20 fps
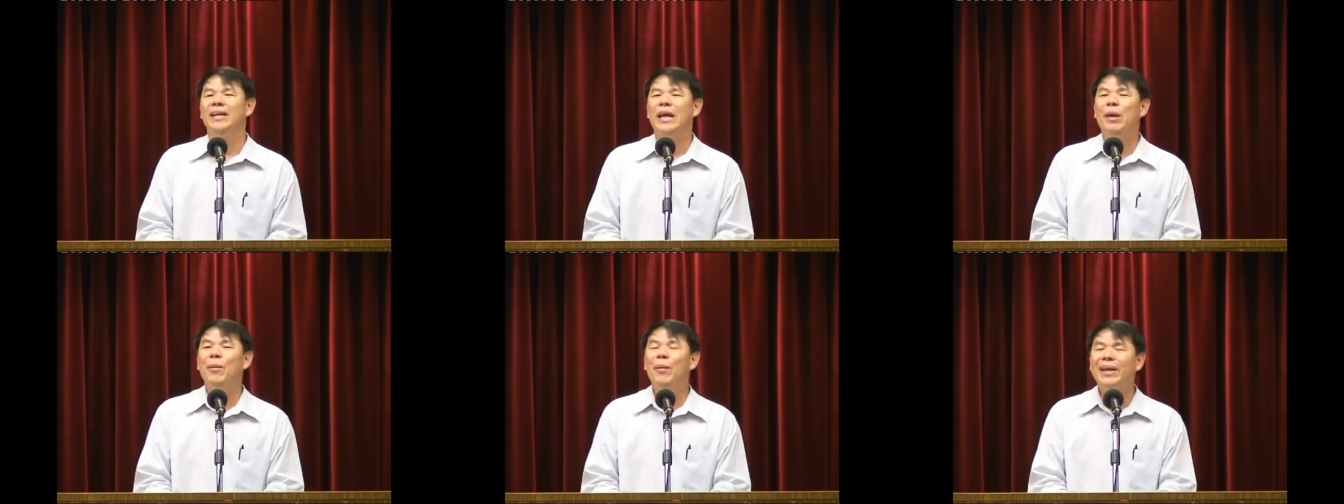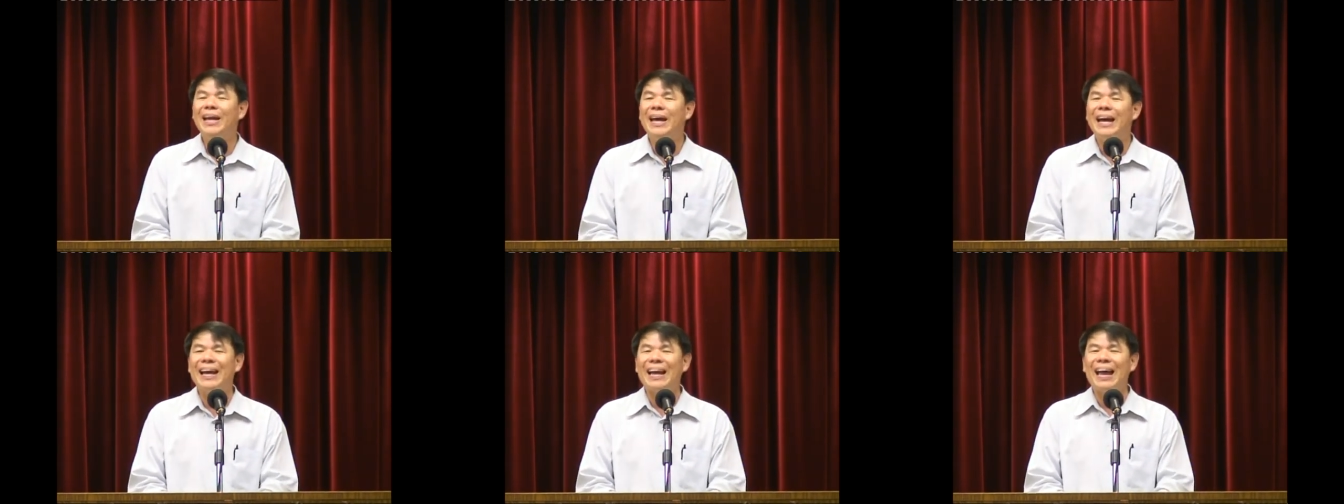因
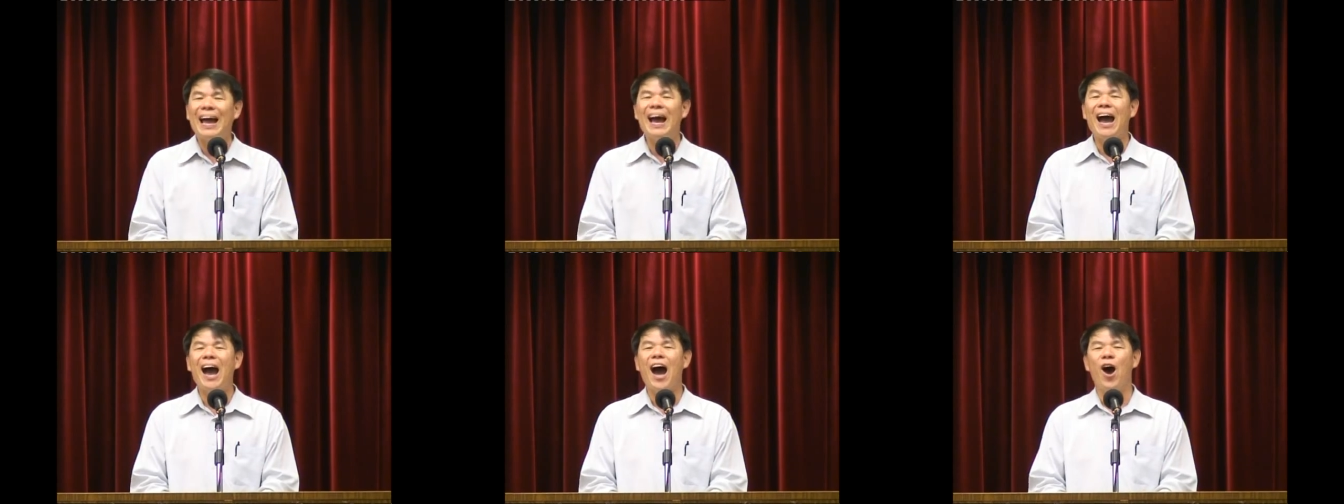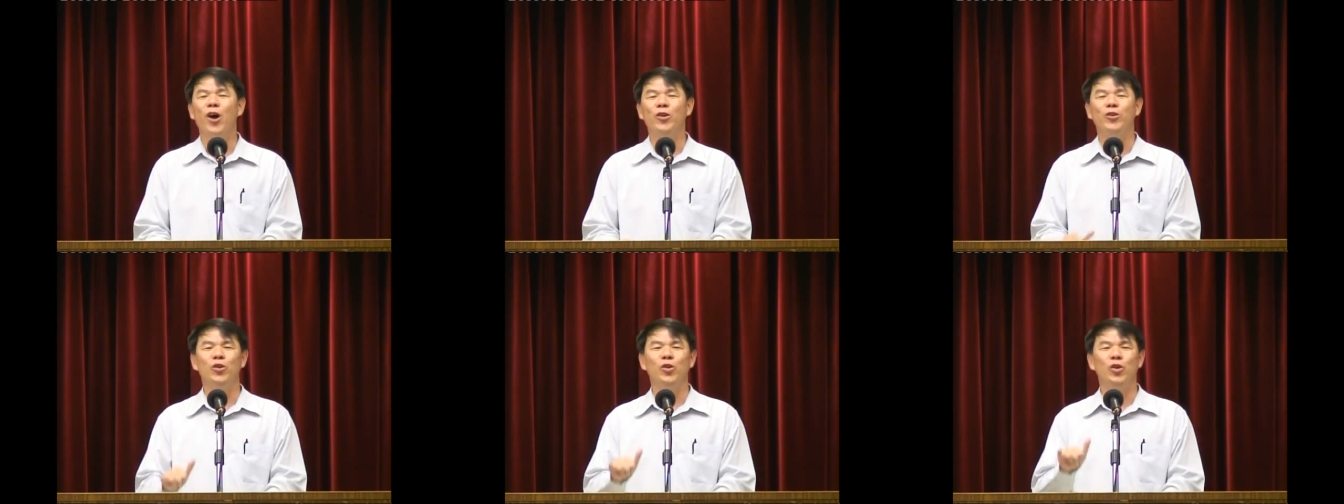为它刚
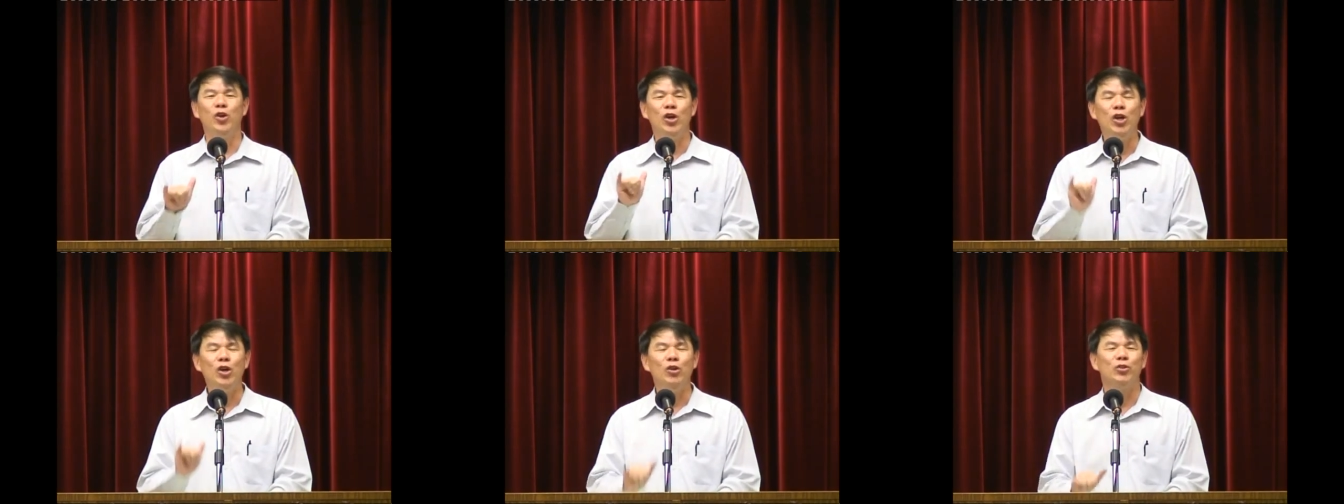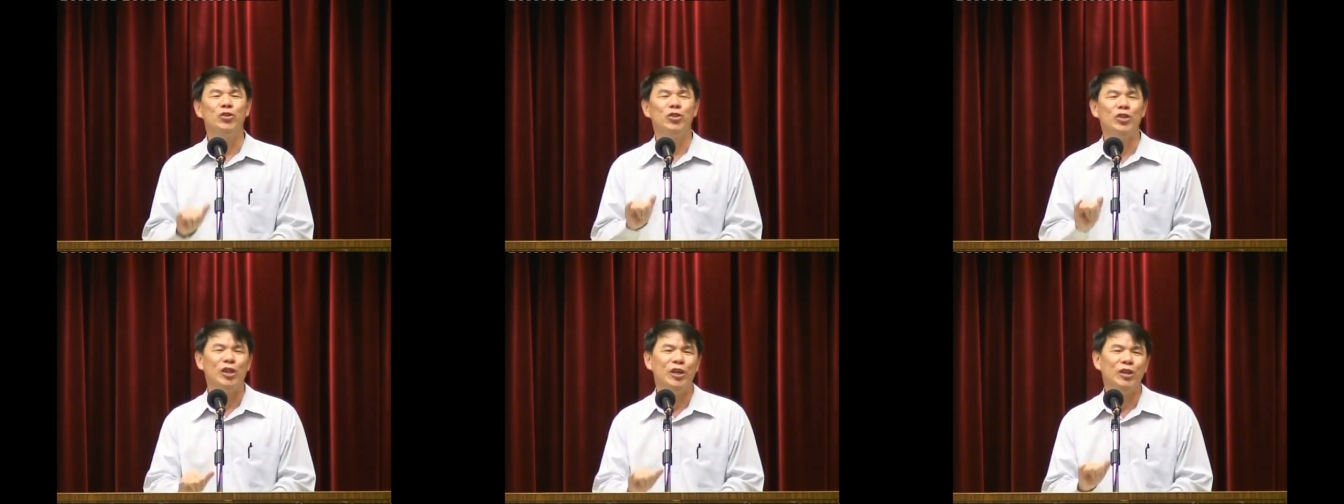好有
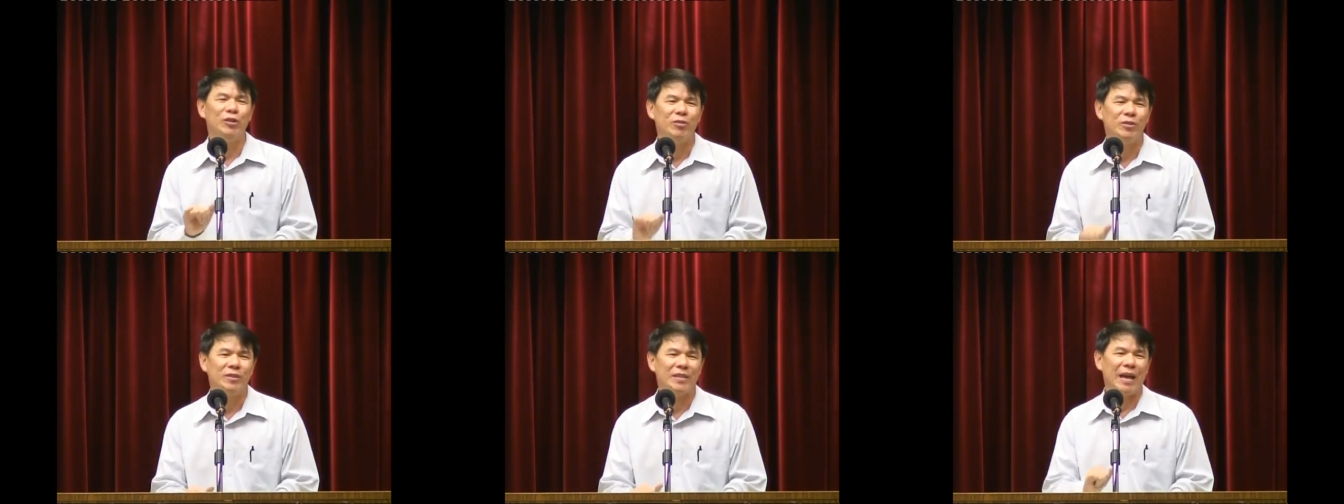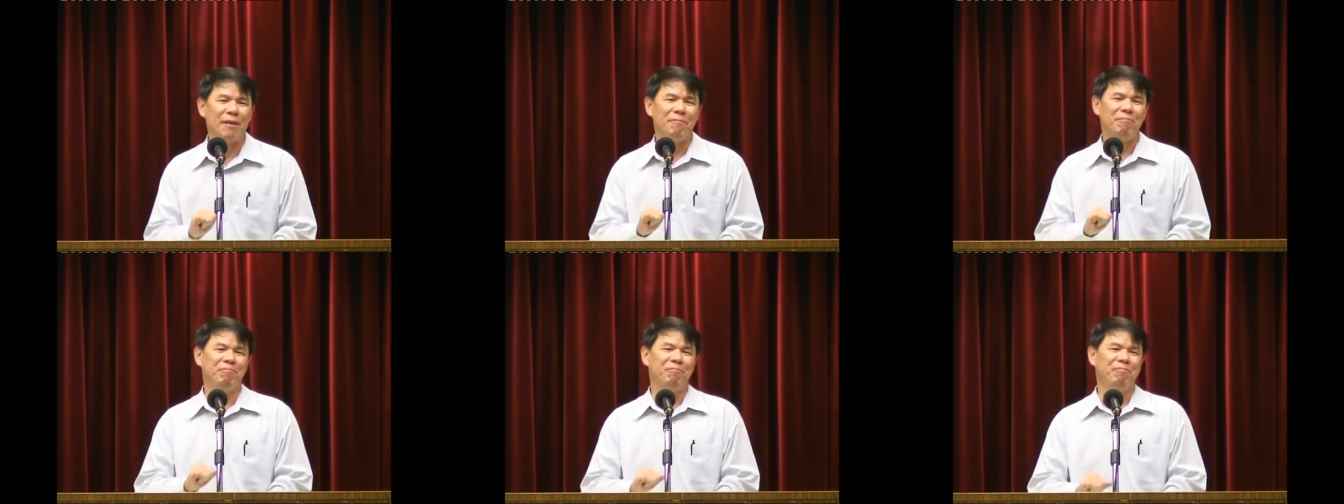六十六
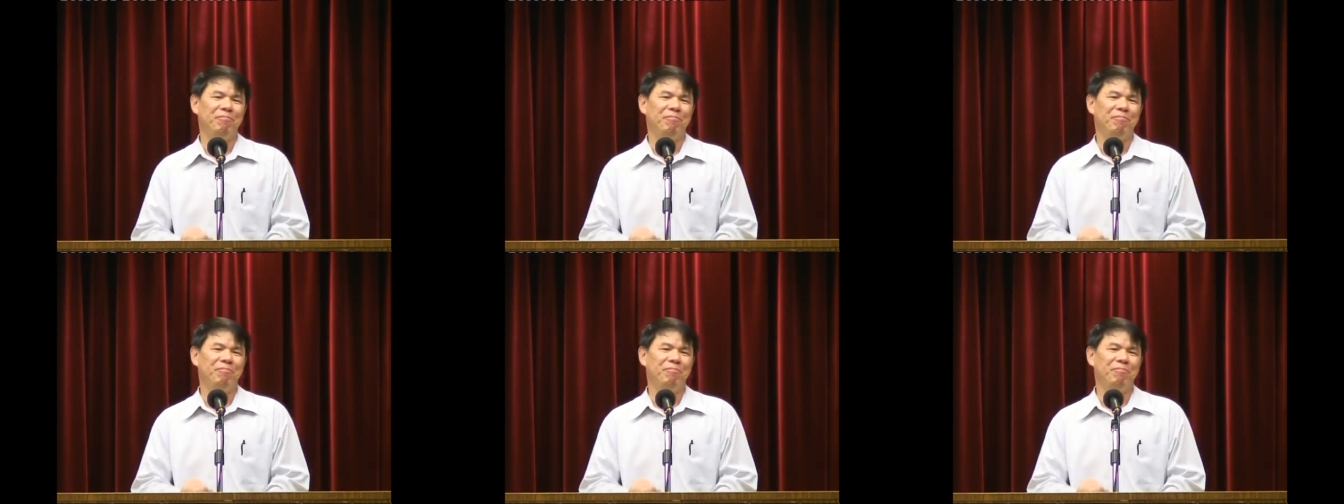章。